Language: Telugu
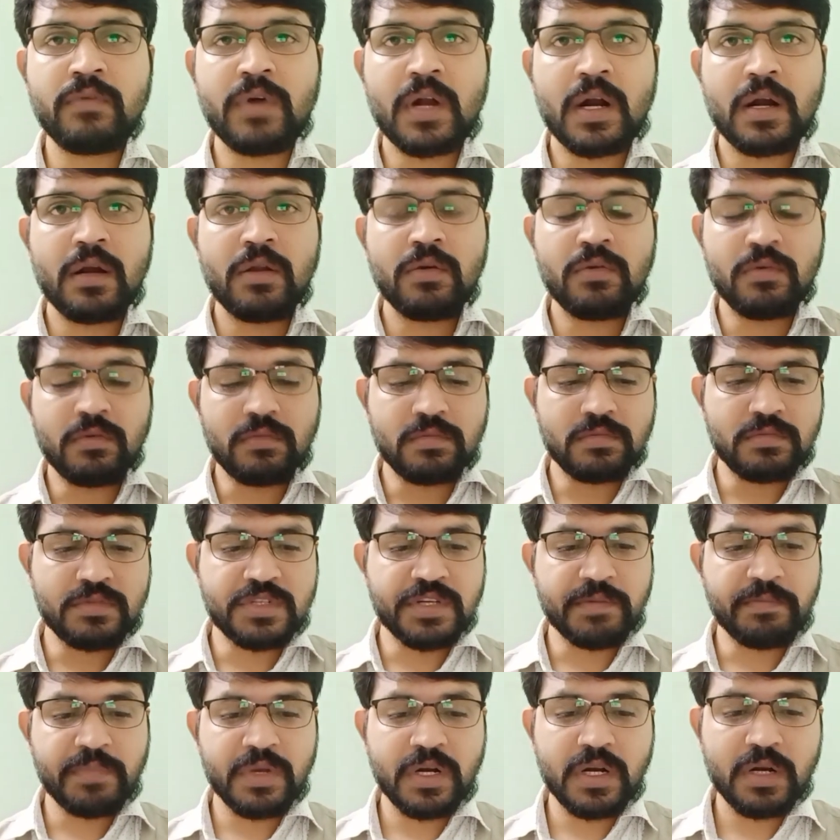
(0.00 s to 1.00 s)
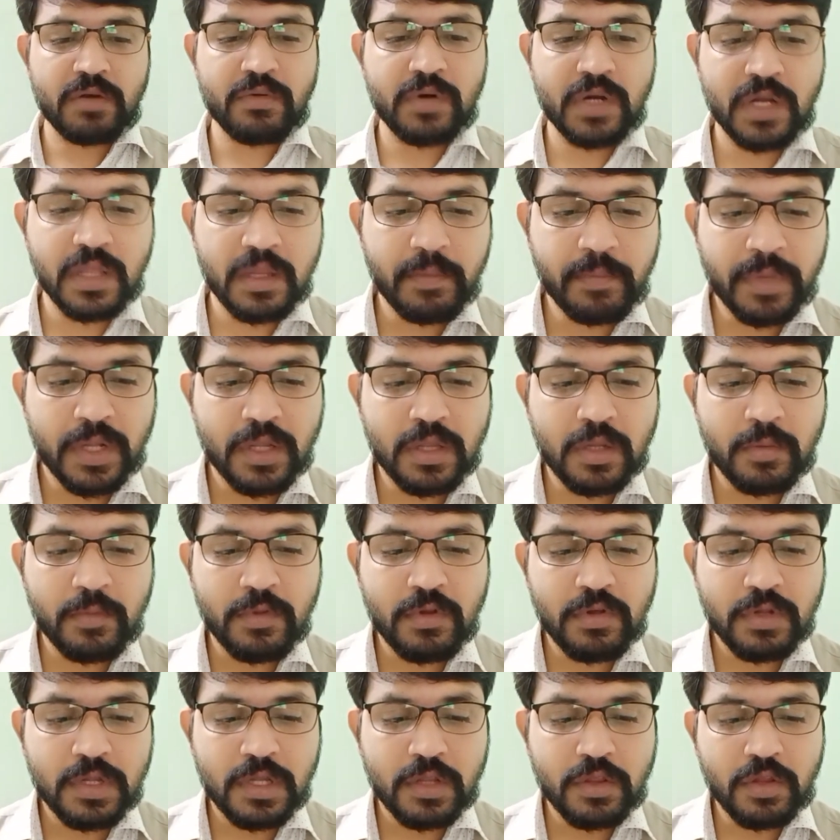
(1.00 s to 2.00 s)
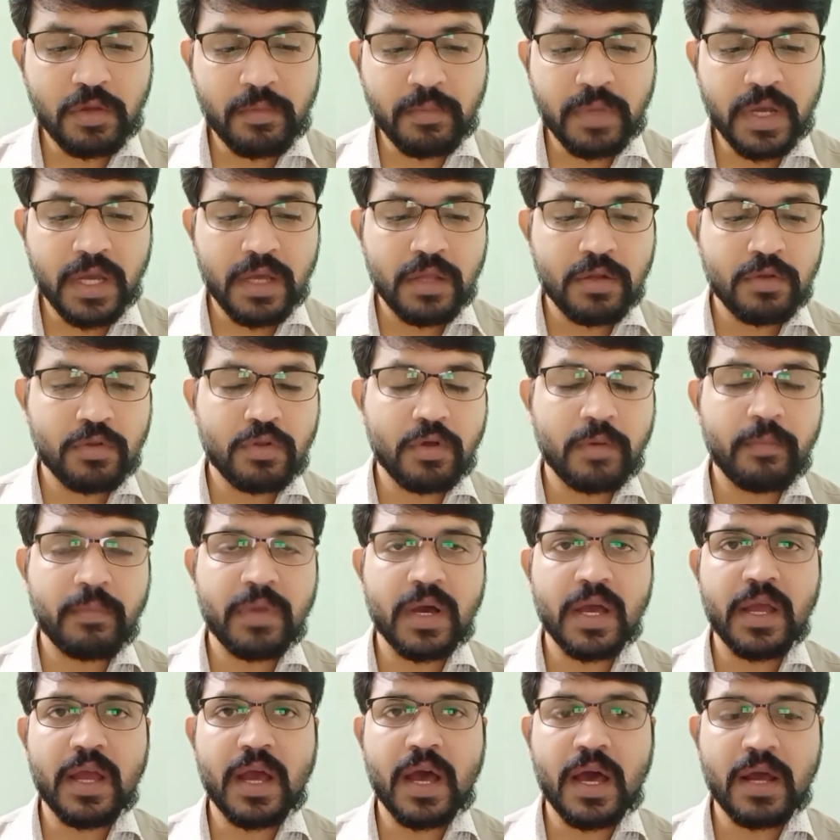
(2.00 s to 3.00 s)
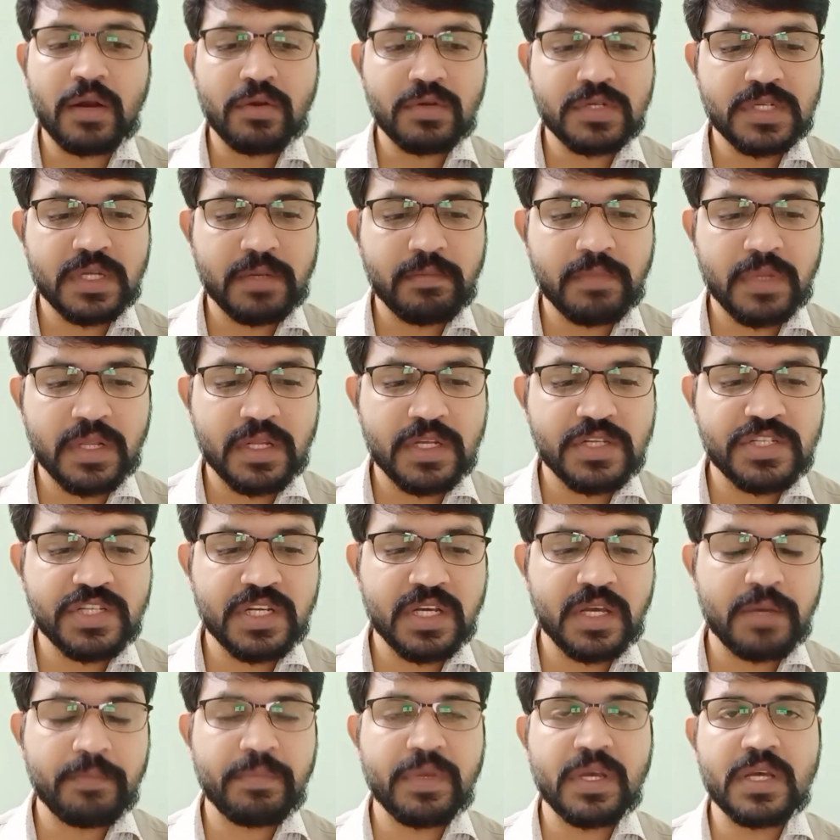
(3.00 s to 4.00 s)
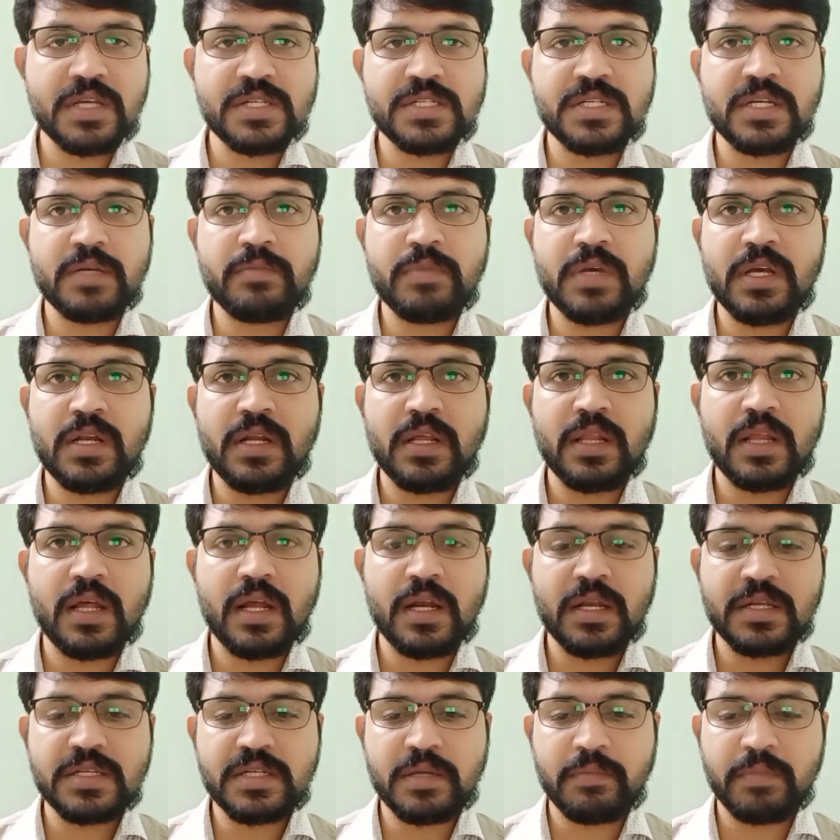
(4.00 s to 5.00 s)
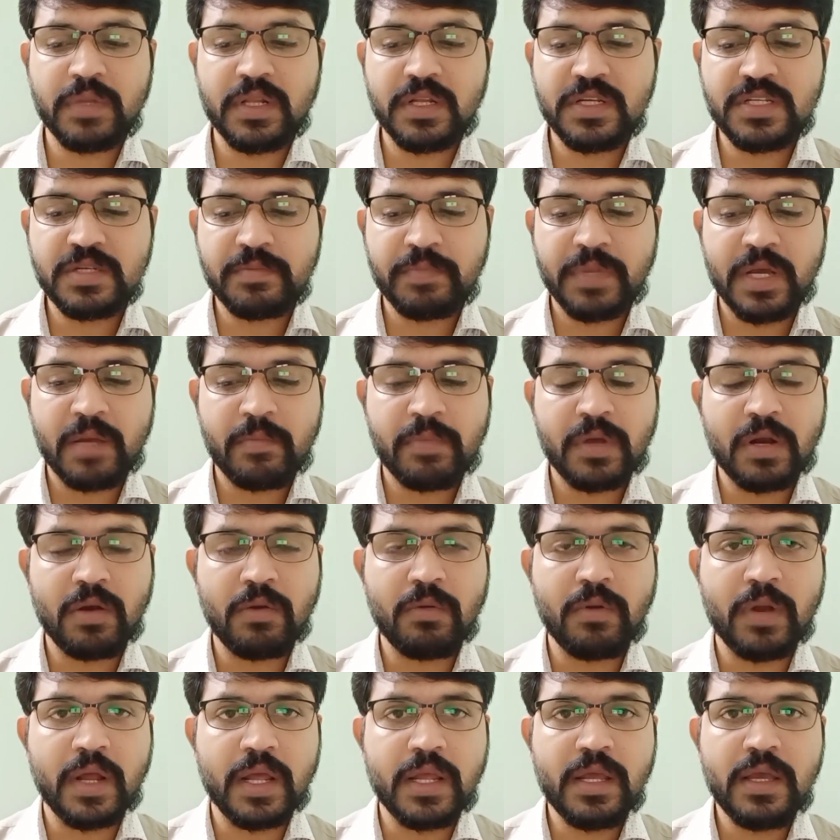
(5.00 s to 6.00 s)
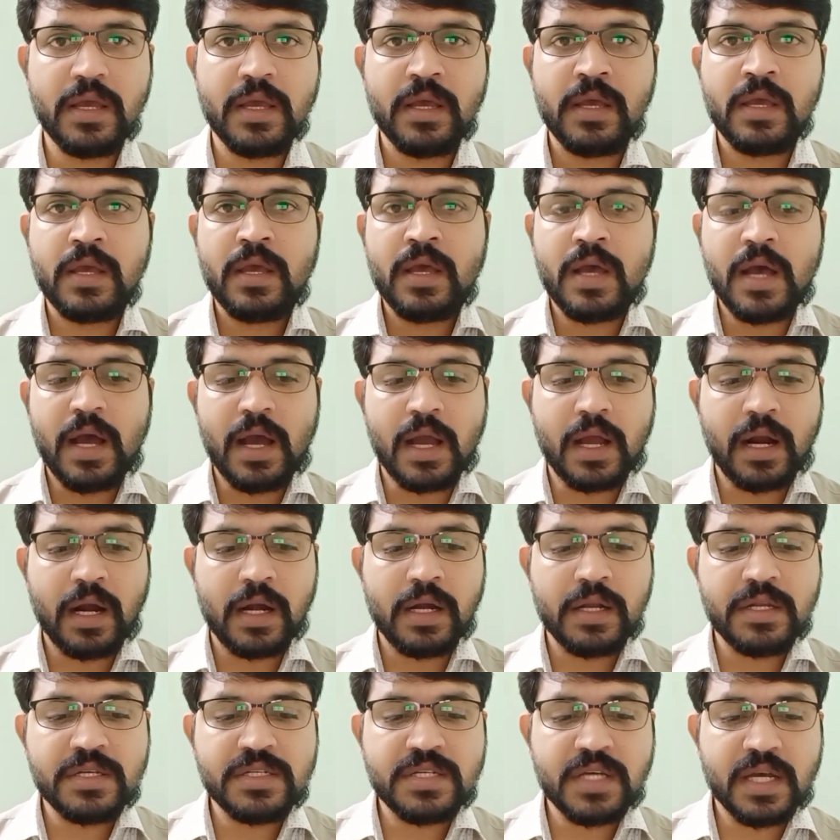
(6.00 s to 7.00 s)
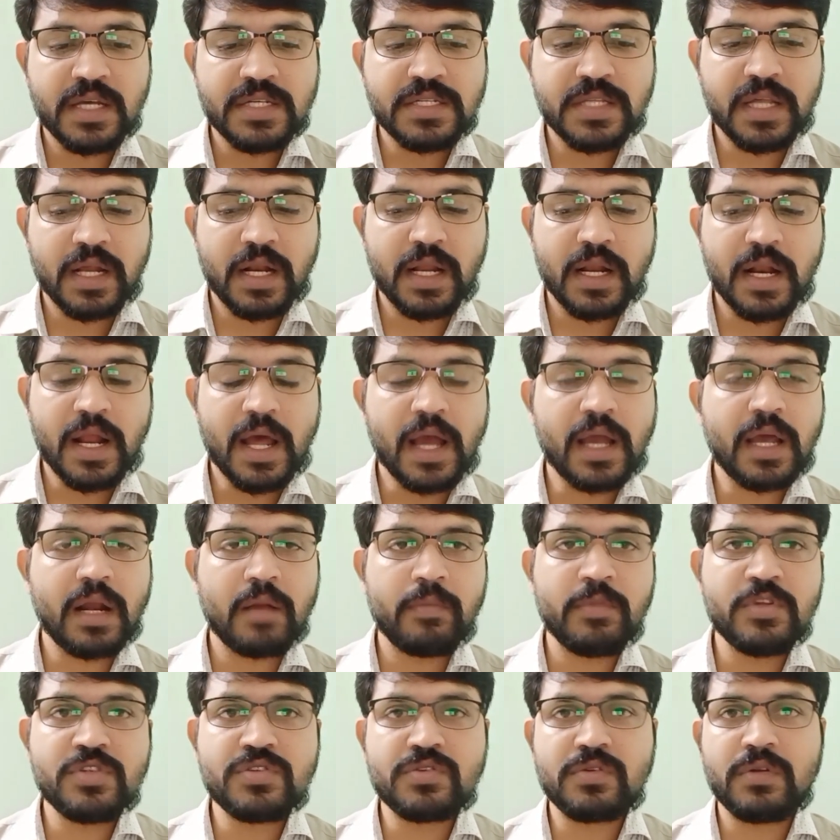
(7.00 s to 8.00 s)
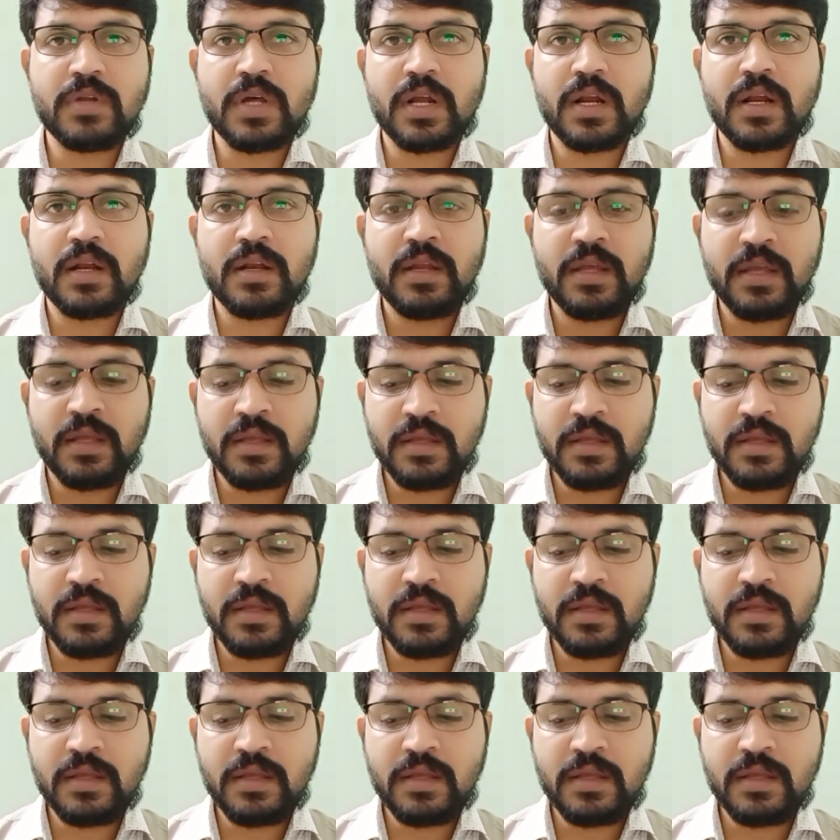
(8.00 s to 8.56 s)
వాళ్ళు చెప్పినటువంటిది పంతొమ్మిది వందల తొంభై ఐదు తొంభై ఆరుకు సంబంధించి ఏపీఎస్సీబీ అనే దానికి సంబంధించి పేపర్లు ఉన్నాయి అక్కడి నుంచి ఆ స్థలాన్ని ఆక్రమించుకున్నారని